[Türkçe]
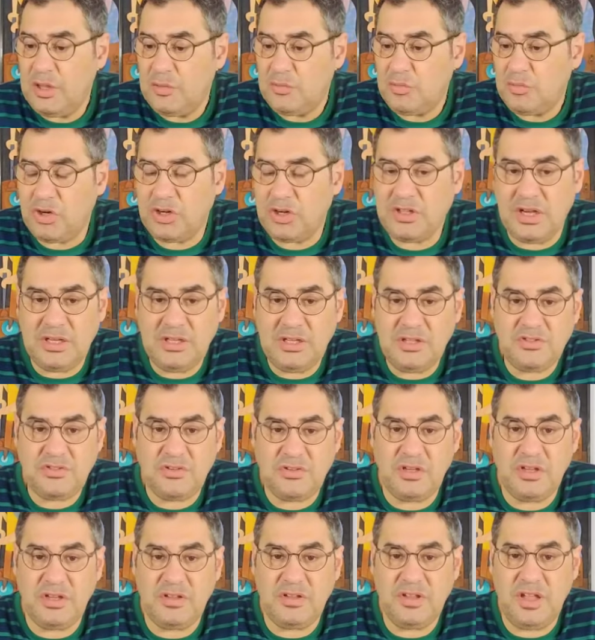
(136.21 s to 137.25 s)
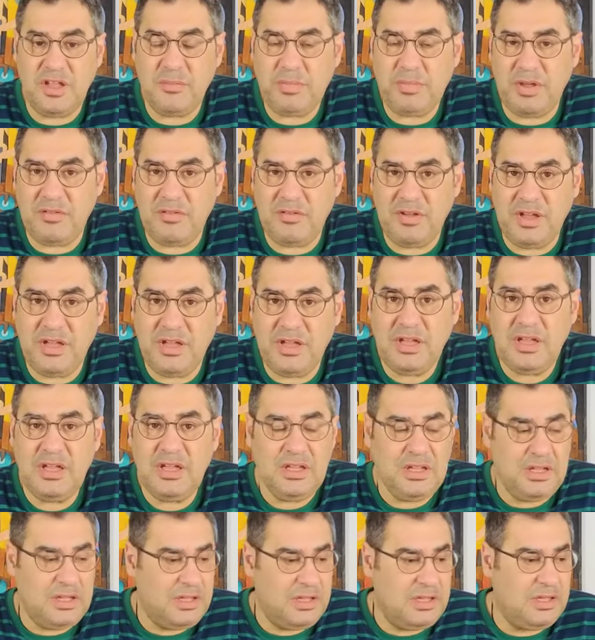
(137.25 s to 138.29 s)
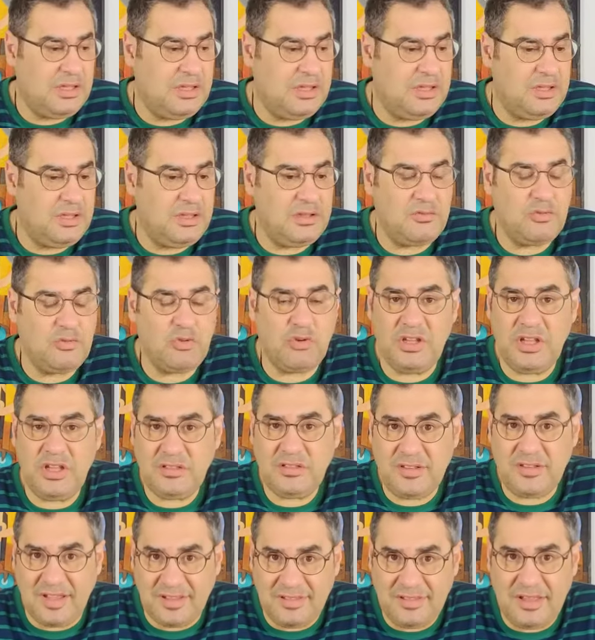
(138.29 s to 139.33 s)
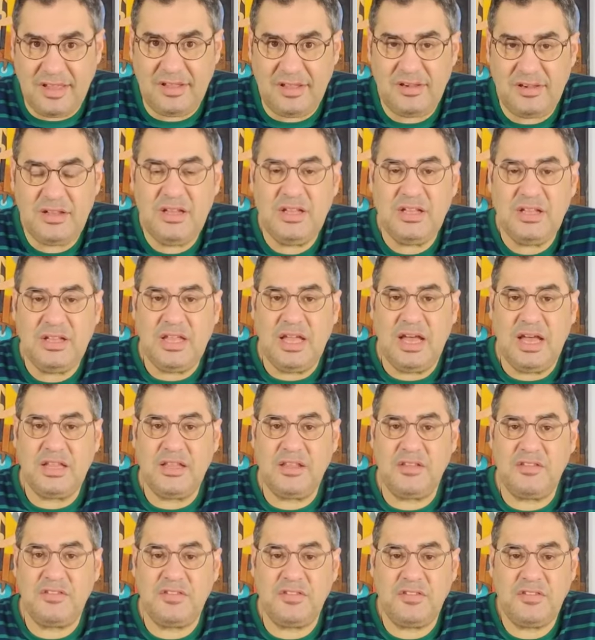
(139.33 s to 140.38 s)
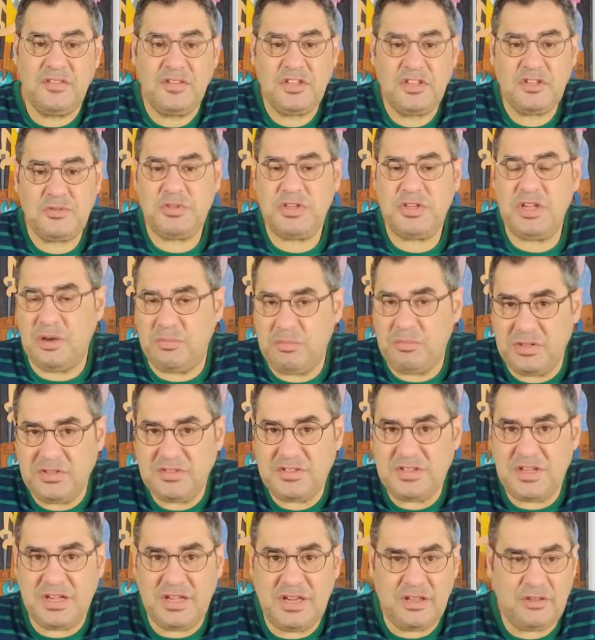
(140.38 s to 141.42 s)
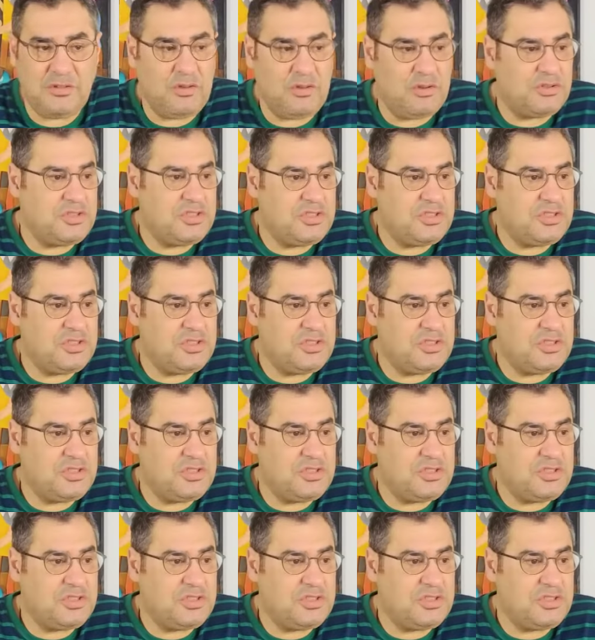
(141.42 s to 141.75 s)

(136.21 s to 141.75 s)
Bu arada Ali söyledi HPV e, tuvaletten de yani sizin hiçbir şey yapmanıza gerek yok.